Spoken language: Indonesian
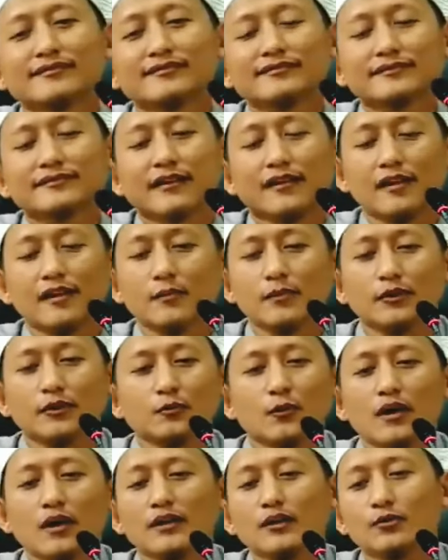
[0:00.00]
nggak dapat
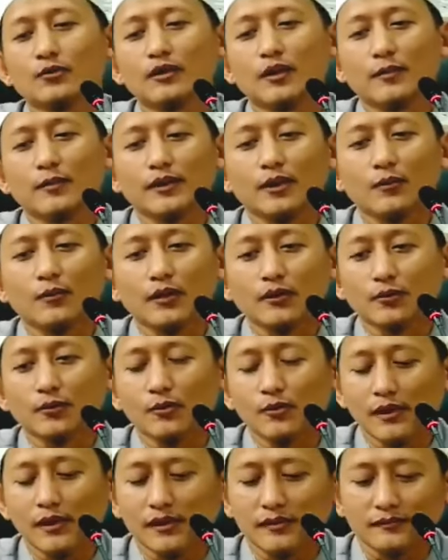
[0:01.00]
wahyu namanya wahyu
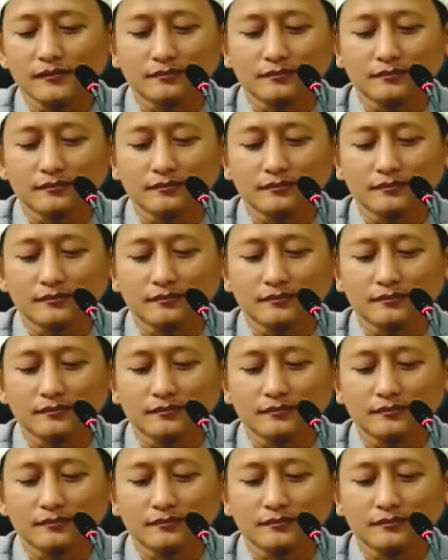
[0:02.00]
doang